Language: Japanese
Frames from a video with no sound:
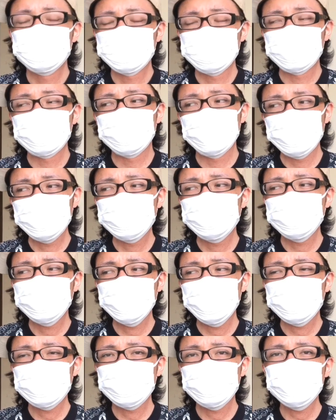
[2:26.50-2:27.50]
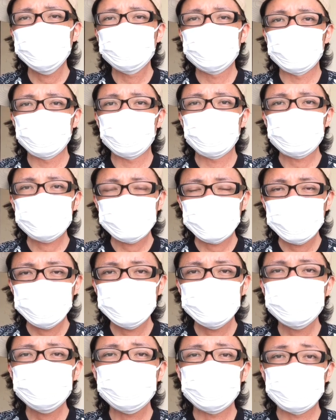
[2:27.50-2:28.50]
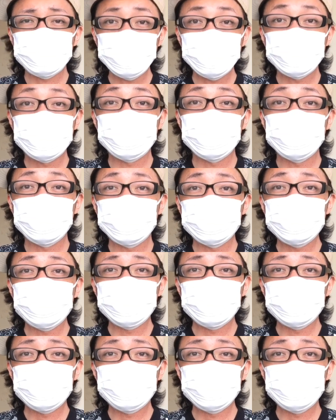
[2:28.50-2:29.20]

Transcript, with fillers: まあ、GVHD を抑えるには、